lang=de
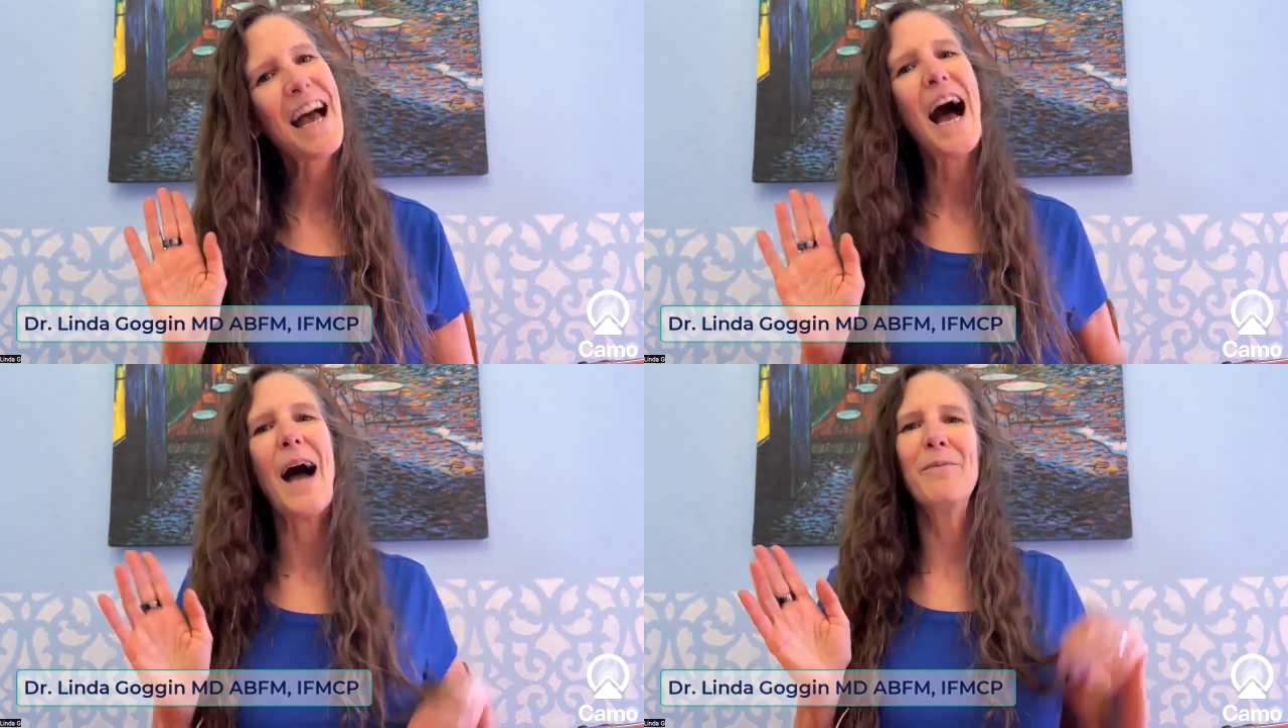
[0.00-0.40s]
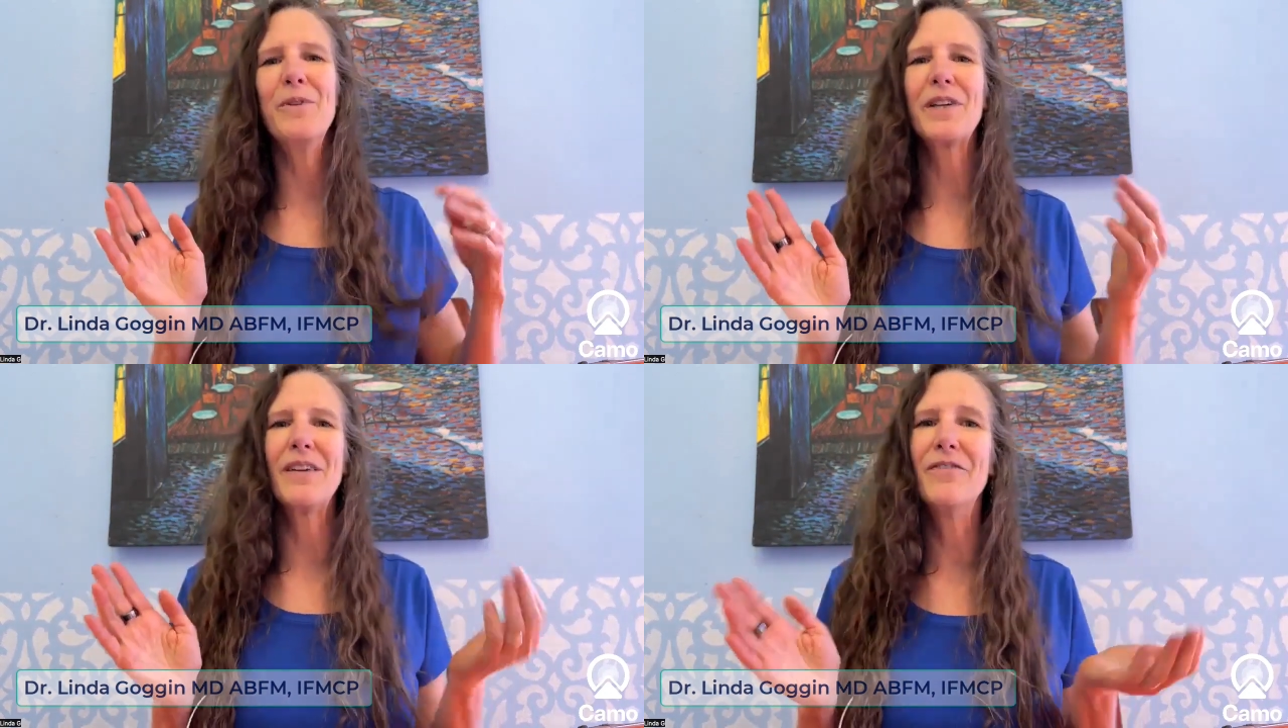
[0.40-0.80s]
Ich
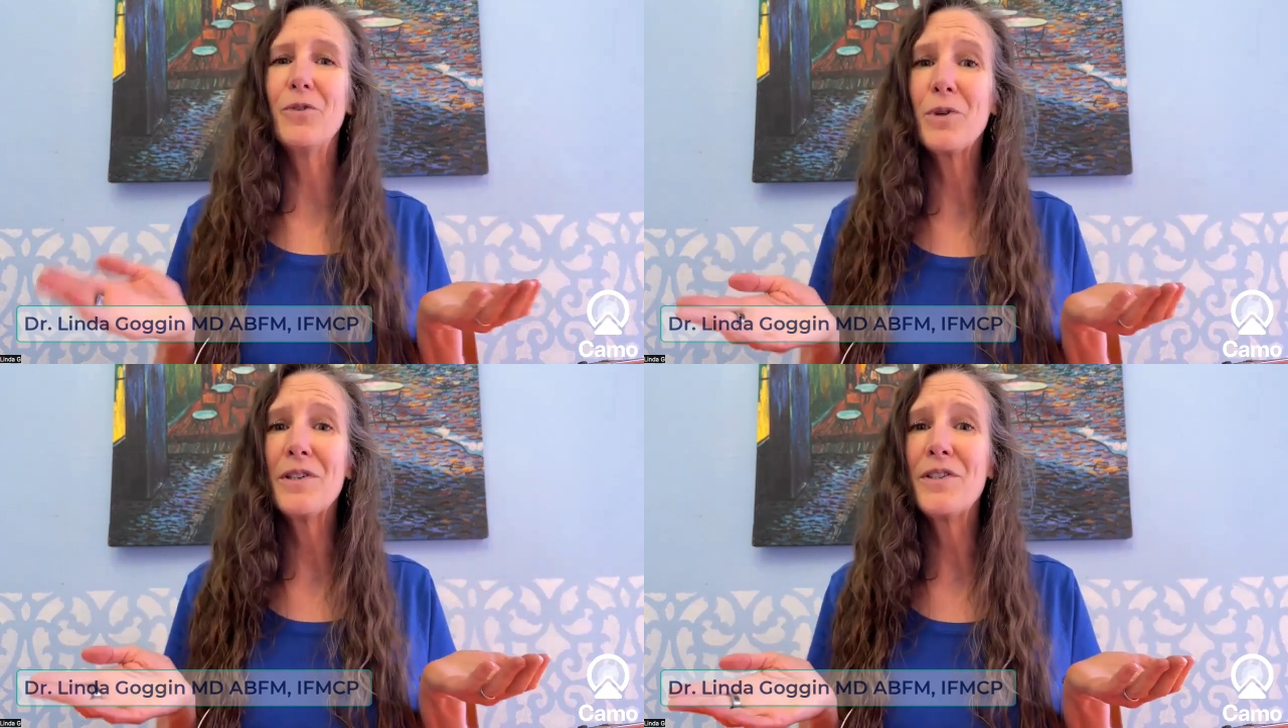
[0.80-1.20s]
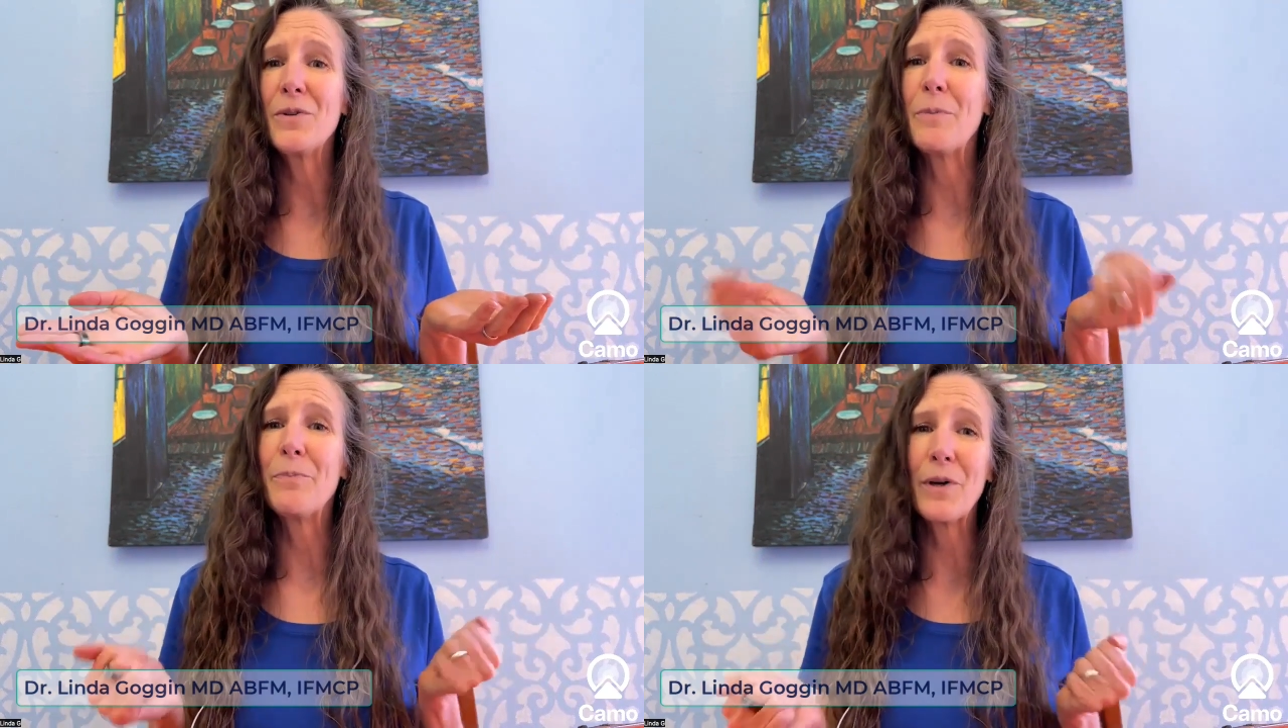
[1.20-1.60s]
freue mich darauf,
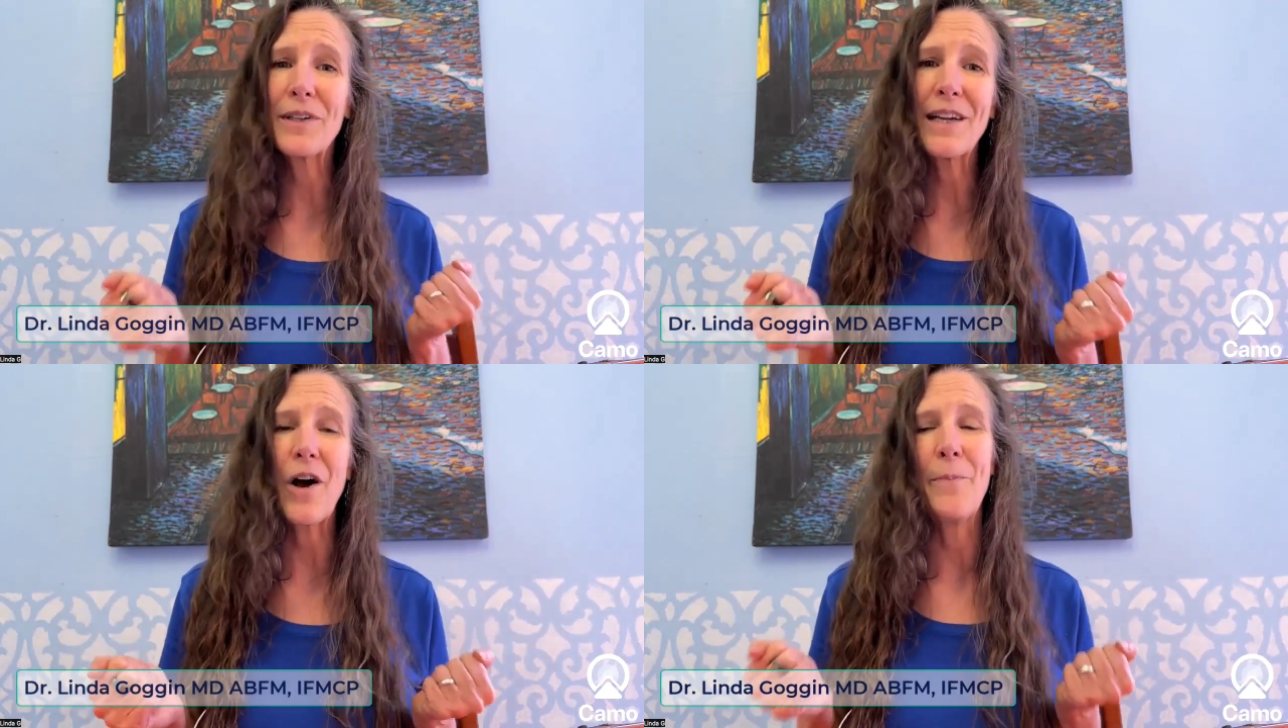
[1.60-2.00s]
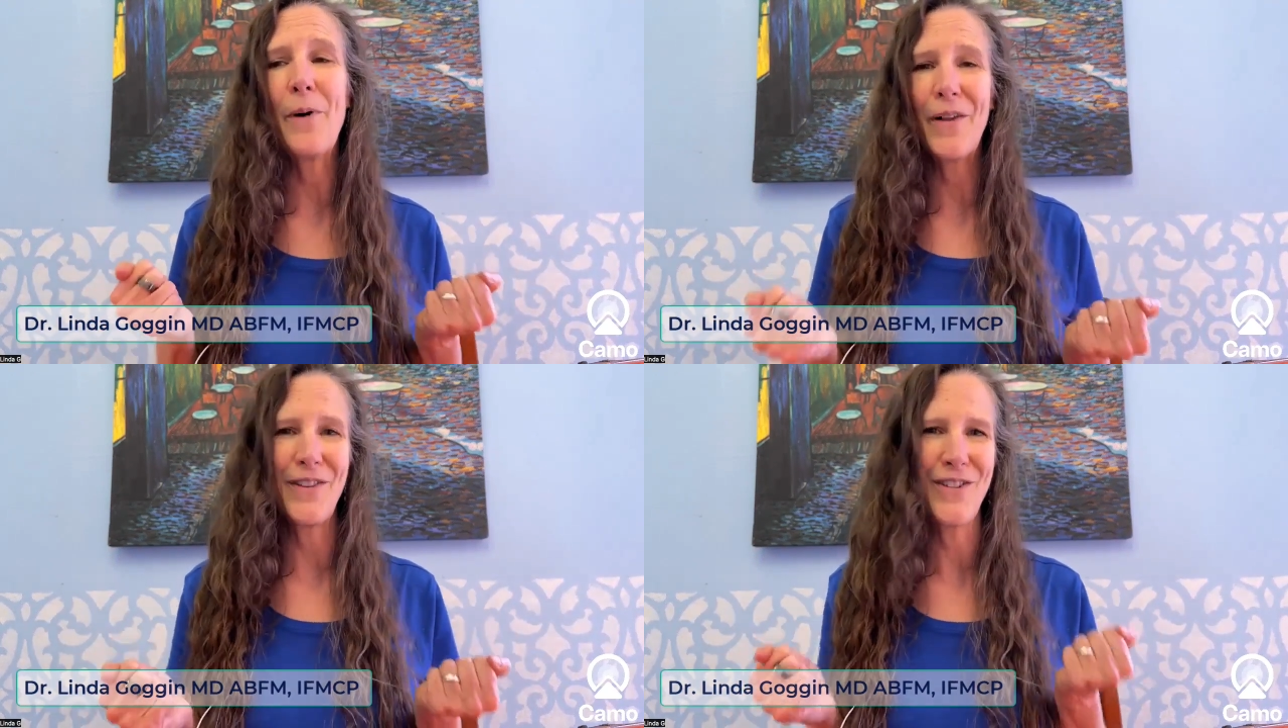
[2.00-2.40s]
diese Reise mit
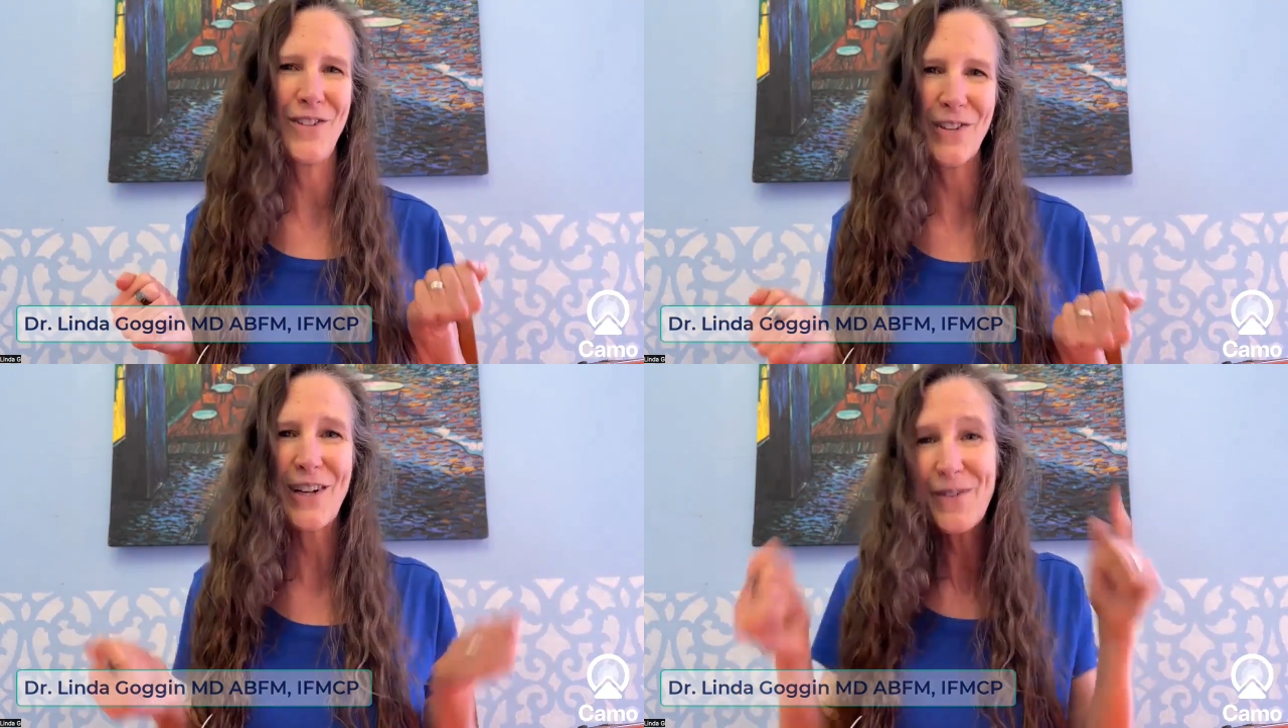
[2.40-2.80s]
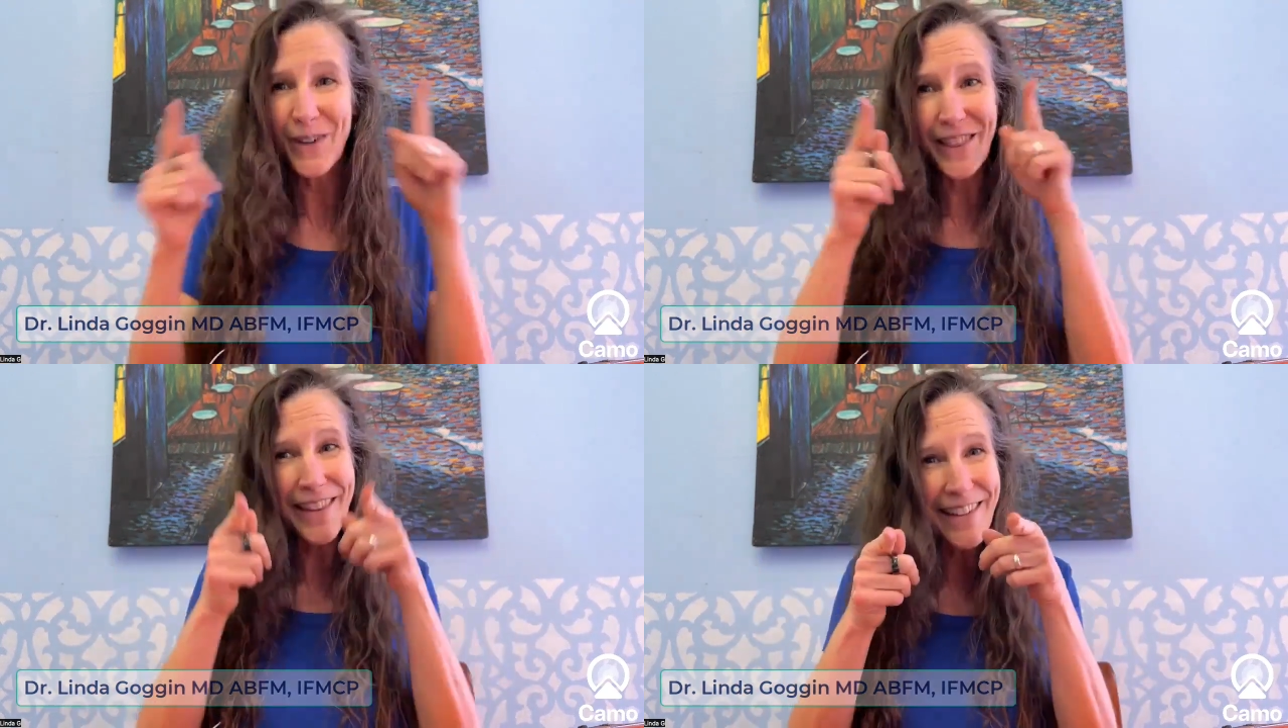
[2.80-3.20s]
Ihnen
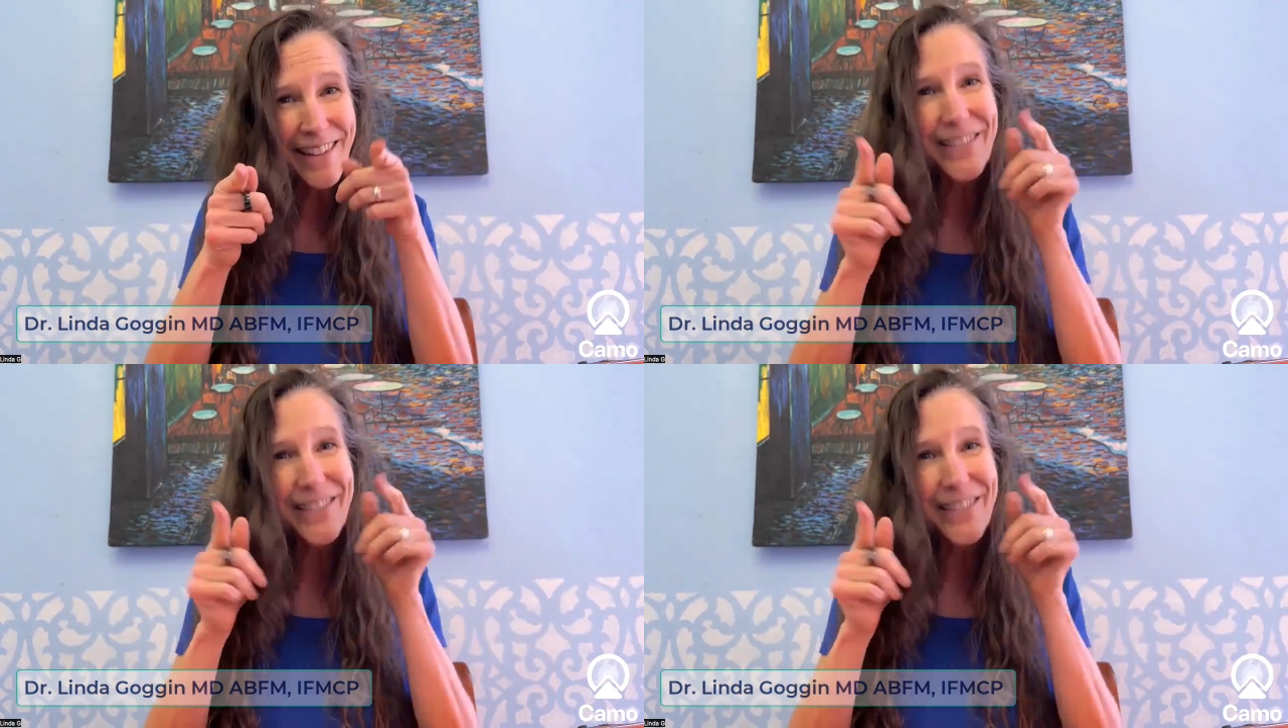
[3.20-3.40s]
anzutreten.